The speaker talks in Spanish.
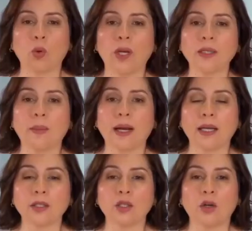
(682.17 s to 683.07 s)
unas
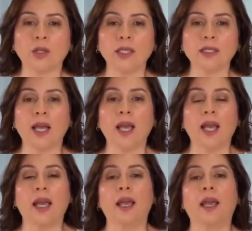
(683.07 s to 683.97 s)
vacaciones
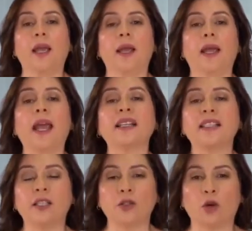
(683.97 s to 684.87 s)
eh,
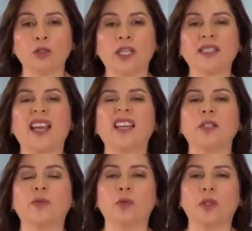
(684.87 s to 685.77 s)
exitosas, que
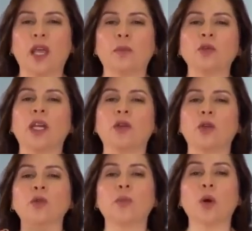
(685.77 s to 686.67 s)
disfrutemos, que no
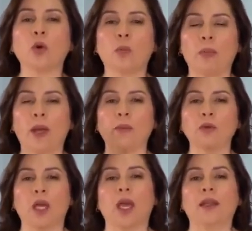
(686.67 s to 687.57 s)
nos
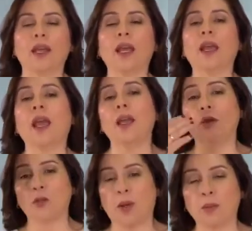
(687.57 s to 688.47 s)
preocupemos de que
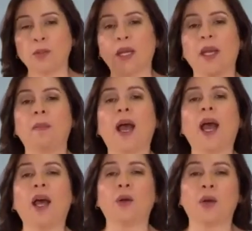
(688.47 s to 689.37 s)
nos vamos a
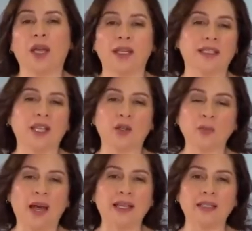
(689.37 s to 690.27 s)
quemar o que se
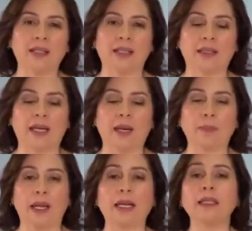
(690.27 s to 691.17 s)
nos va a deshidratar la
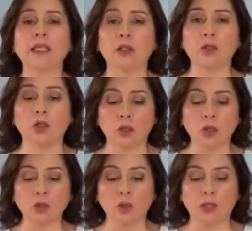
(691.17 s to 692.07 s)
piel. Si
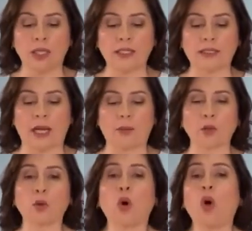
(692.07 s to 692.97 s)
nosotros
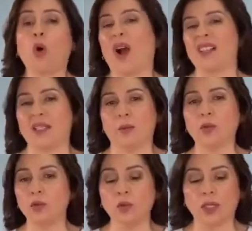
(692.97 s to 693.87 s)
utilizamos o
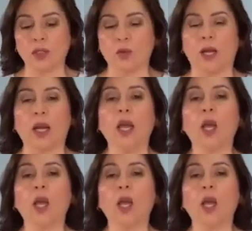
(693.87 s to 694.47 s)
hacemos un ritual